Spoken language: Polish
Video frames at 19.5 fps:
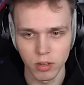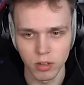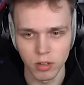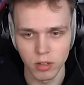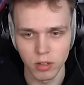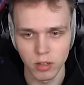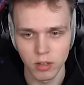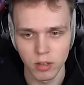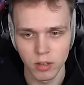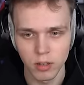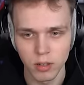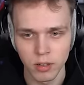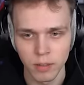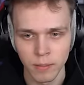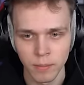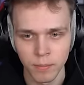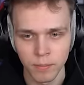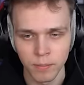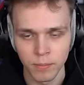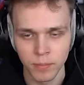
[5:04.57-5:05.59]
Wiedźma
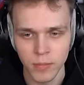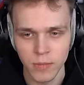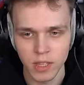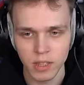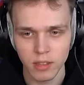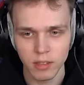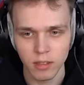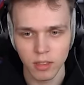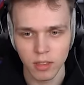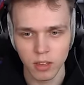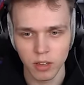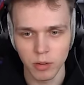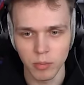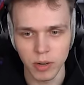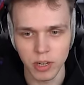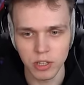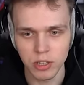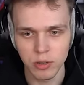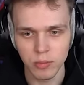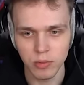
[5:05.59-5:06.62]
głupia.
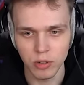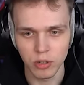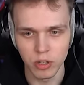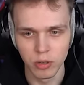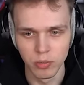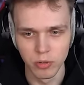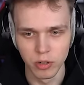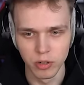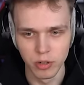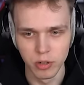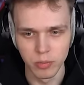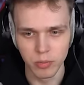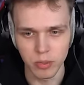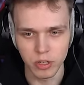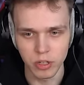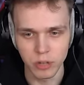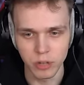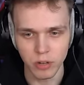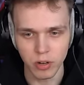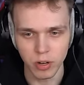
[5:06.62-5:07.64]
Dobra, szybko, szybko, szybko,
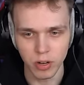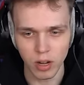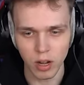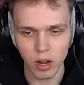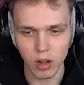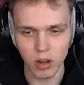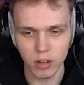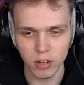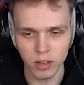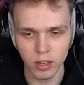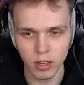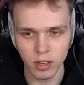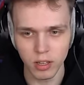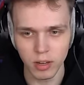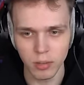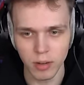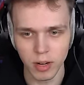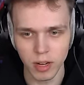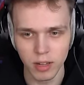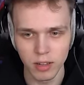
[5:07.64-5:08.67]
szybko. A, no, nie,
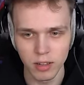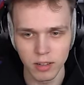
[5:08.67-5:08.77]
dobra. No